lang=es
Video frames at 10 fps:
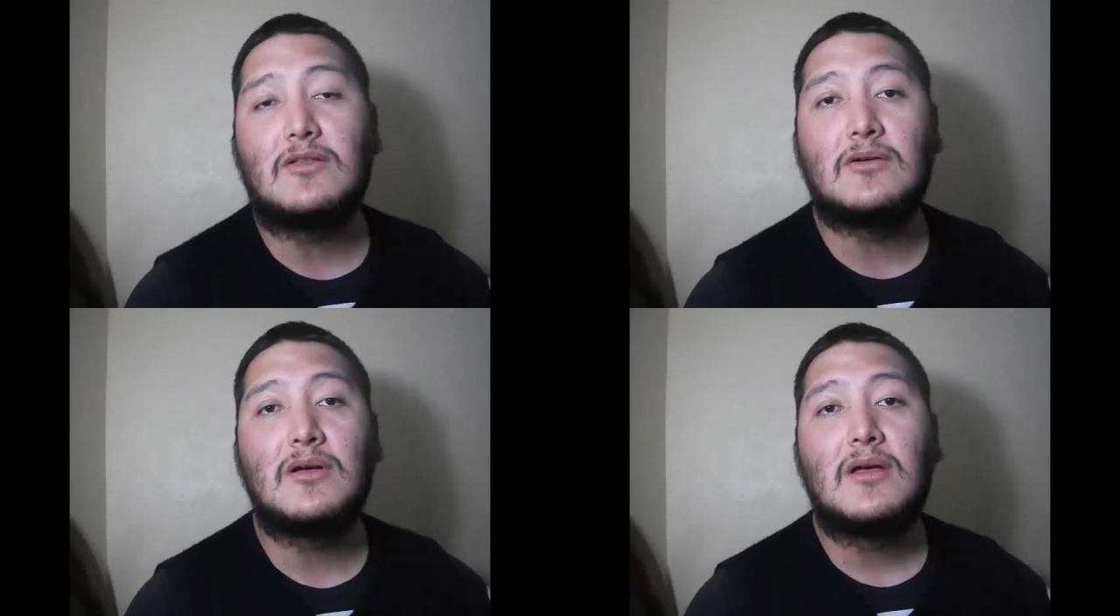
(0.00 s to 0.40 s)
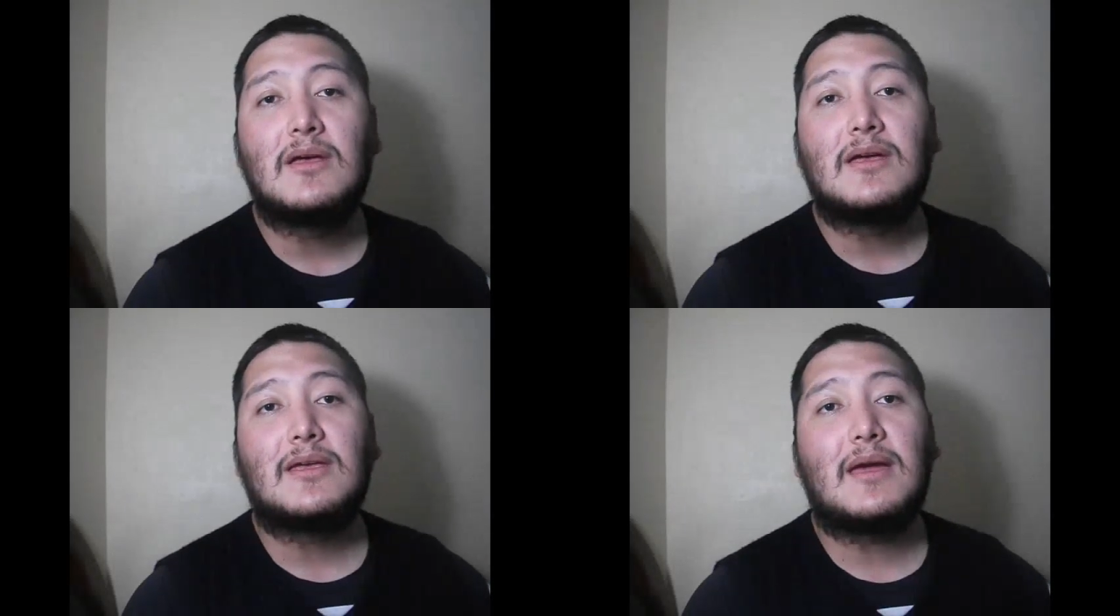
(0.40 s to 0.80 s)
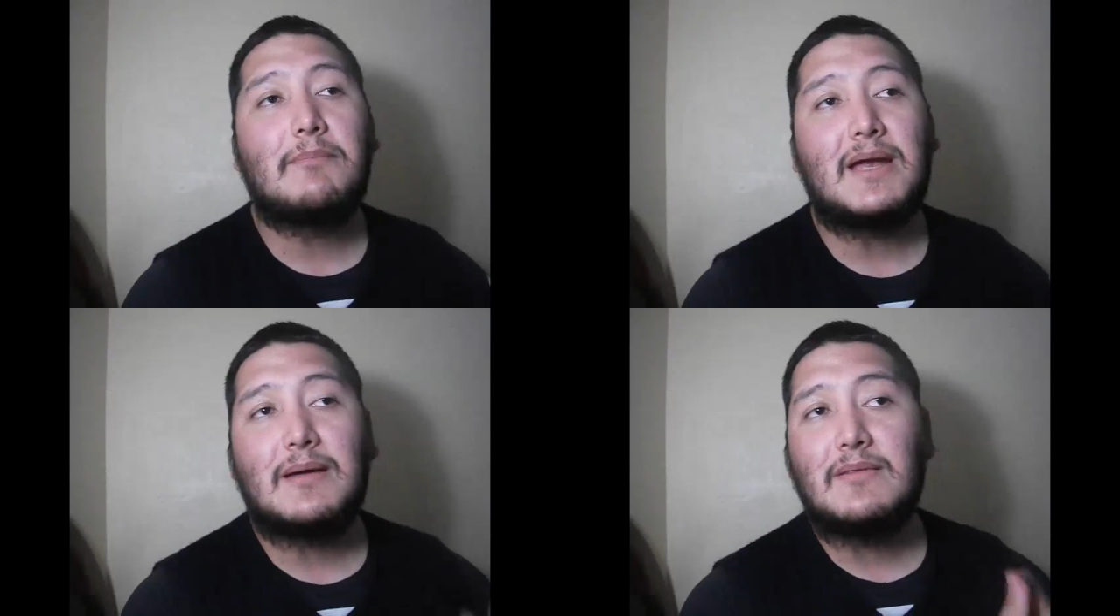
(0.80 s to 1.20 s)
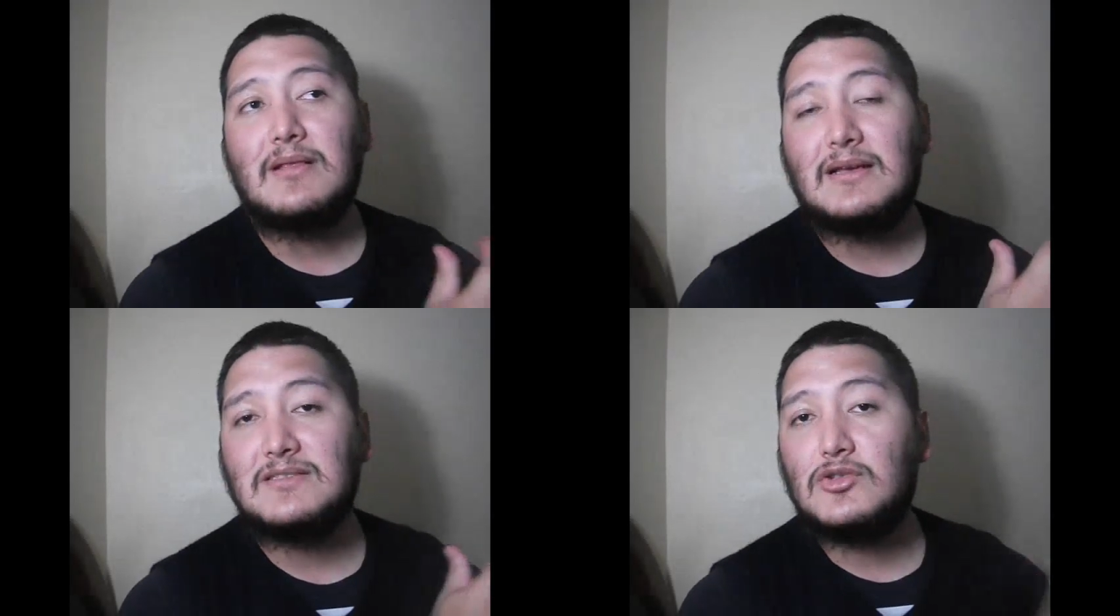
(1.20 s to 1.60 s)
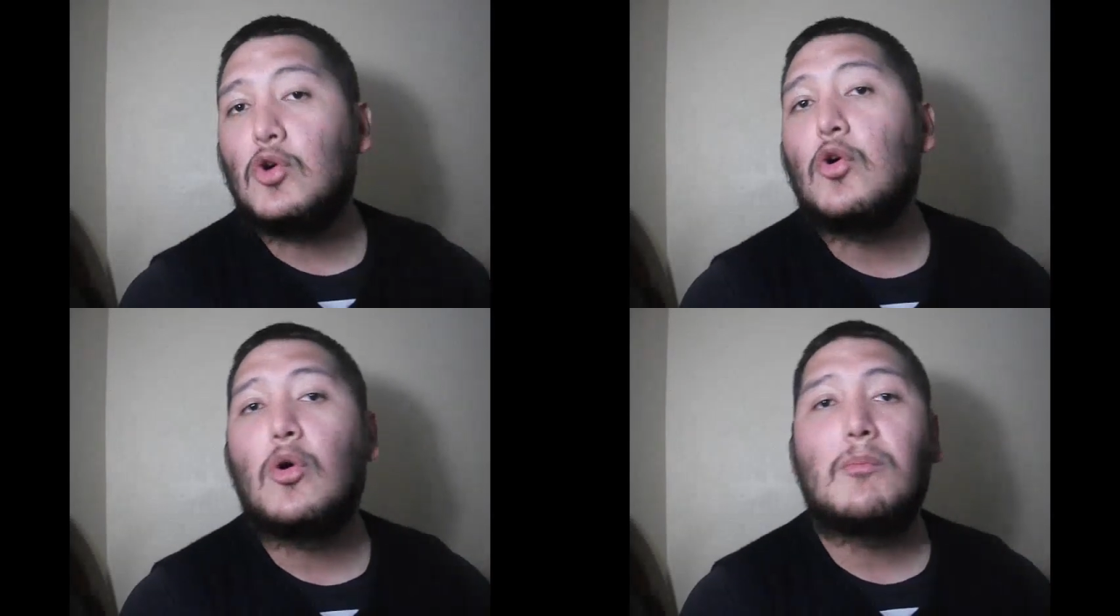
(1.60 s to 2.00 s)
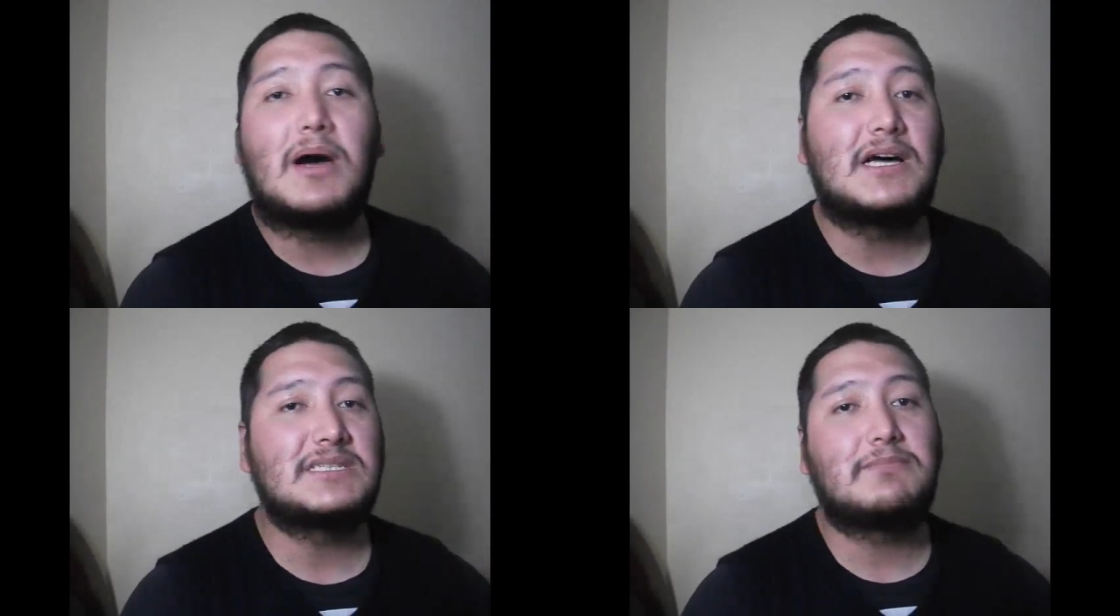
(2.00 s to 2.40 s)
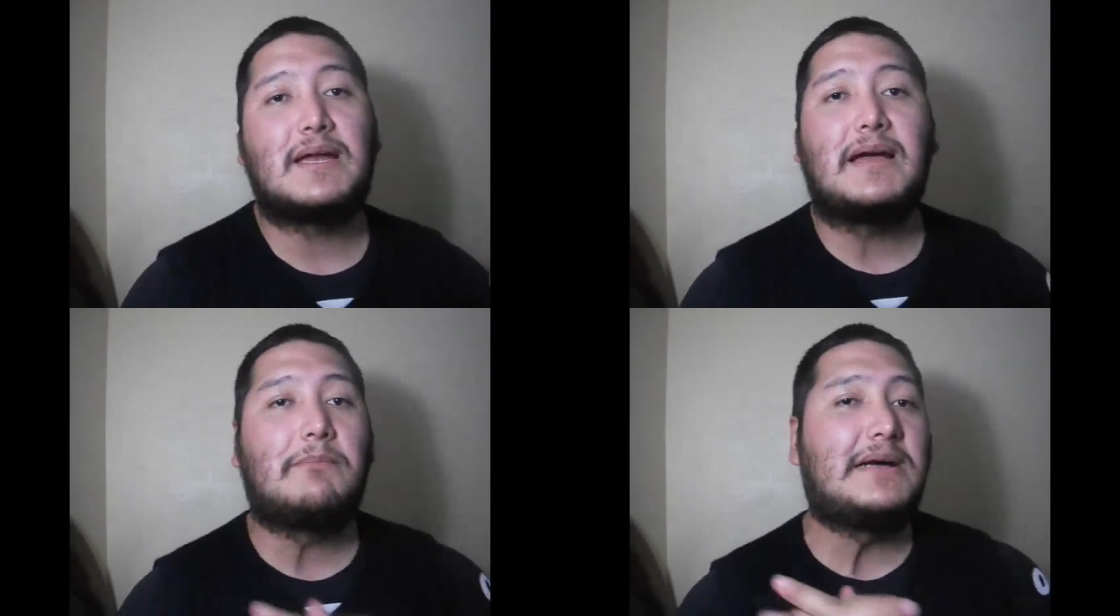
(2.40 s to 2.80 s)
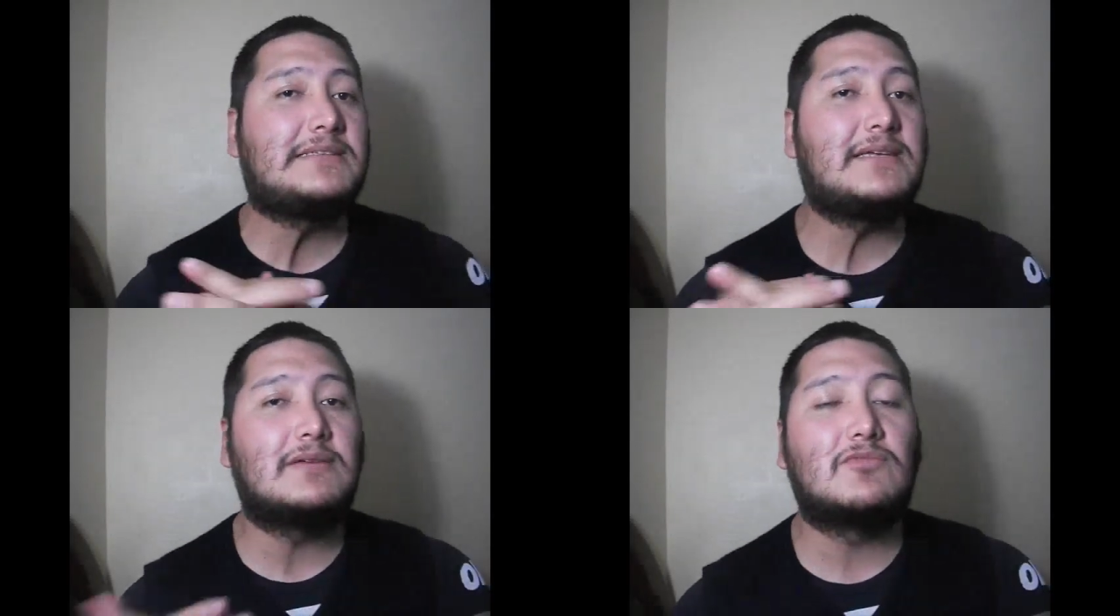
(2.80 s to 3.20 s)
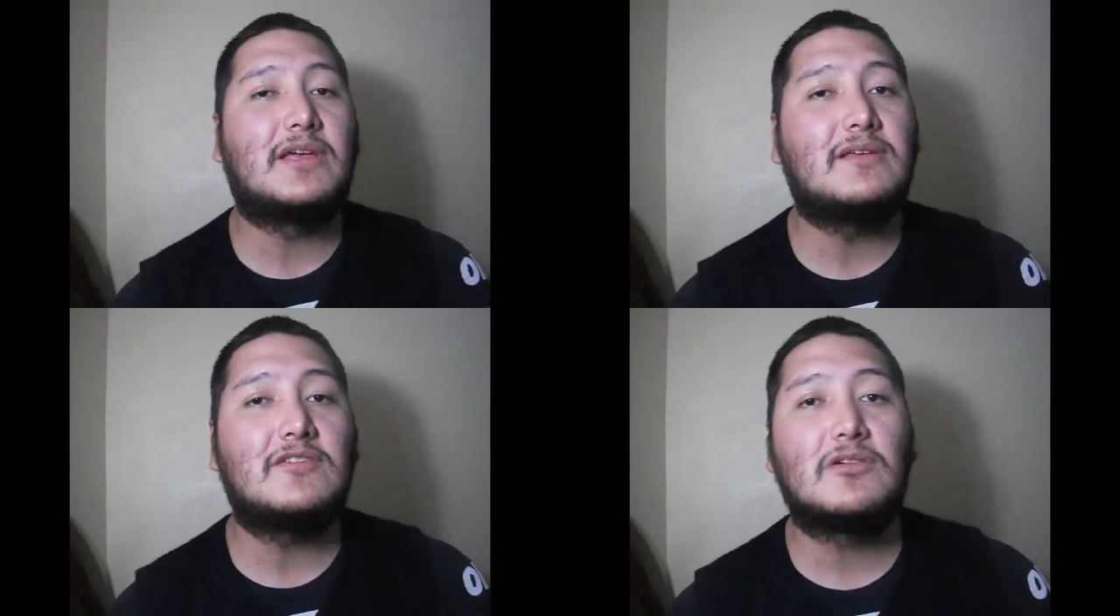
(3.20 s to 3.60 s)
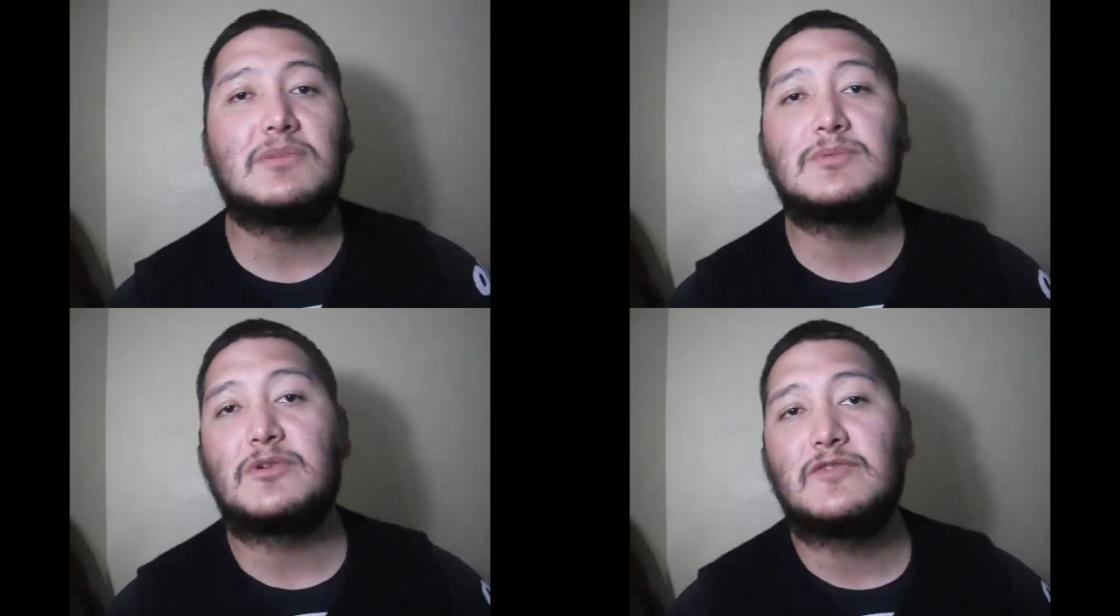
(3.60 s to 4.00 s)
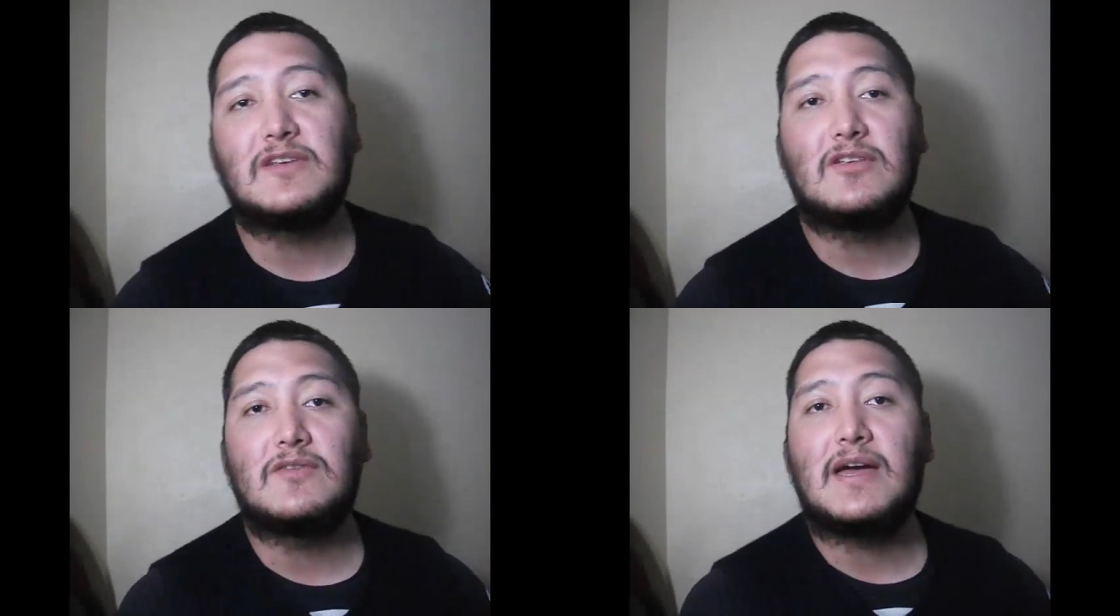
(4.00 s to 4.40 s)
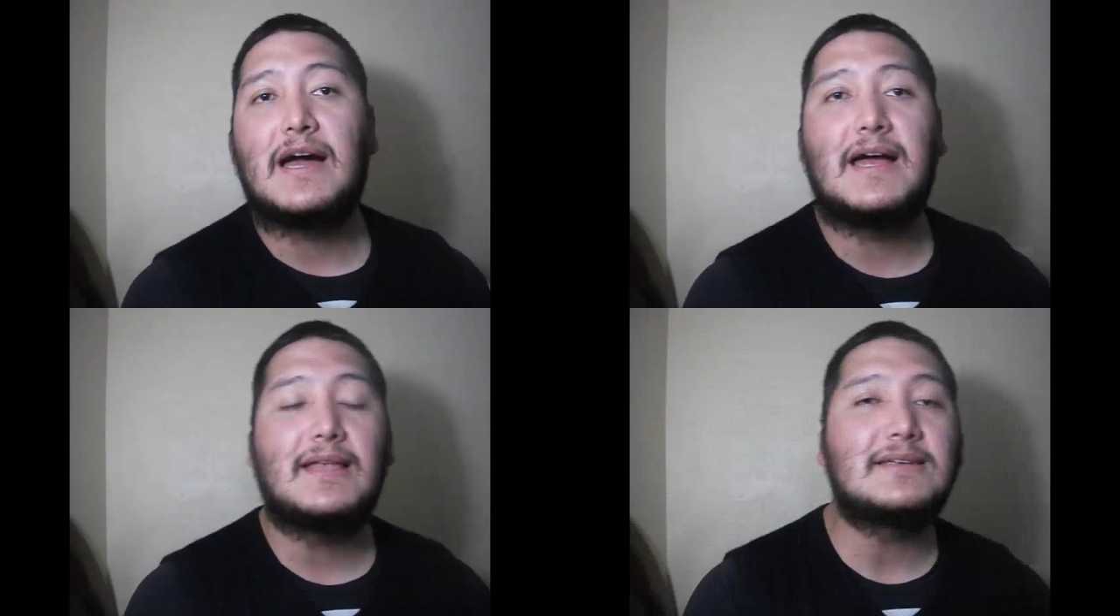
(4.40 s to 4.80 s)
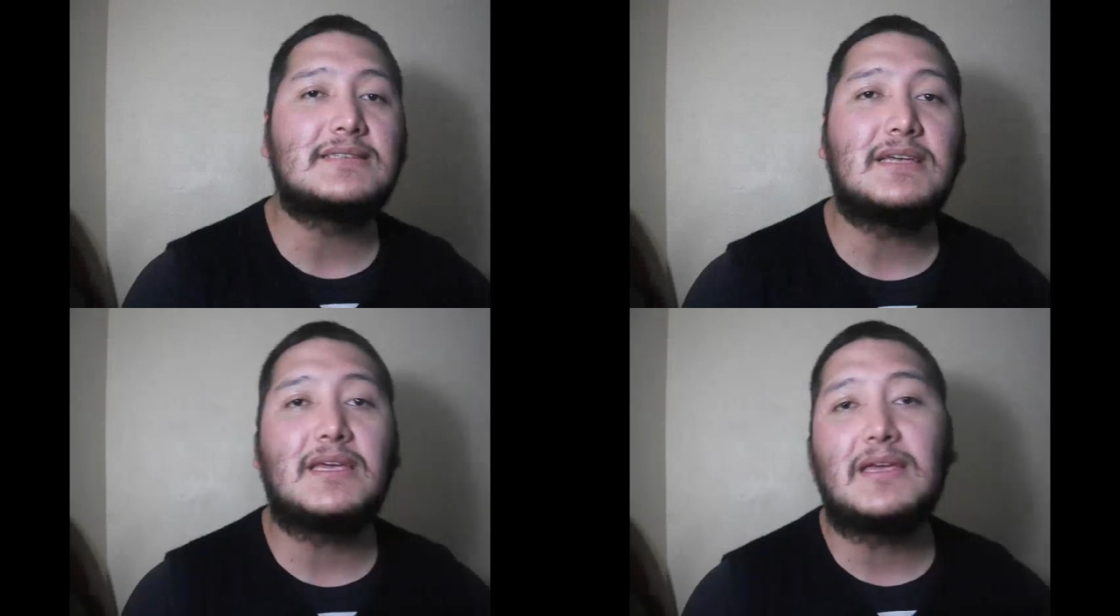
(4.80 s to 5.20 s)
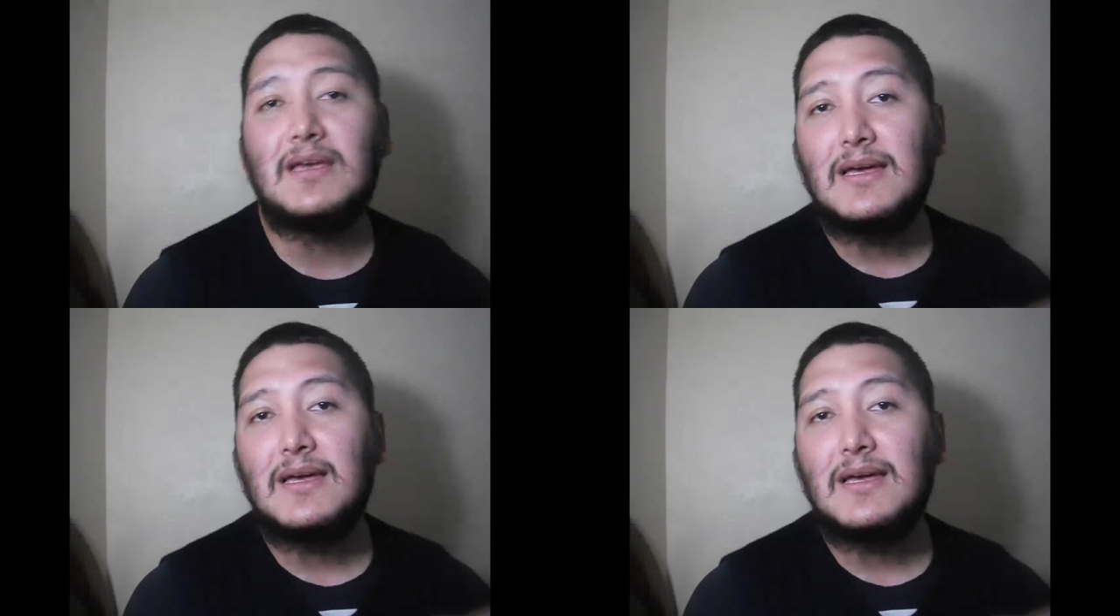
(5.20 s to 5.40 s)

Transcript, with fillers: ¿no? Ya para las tomas, para más eh, una edición más profesional, así.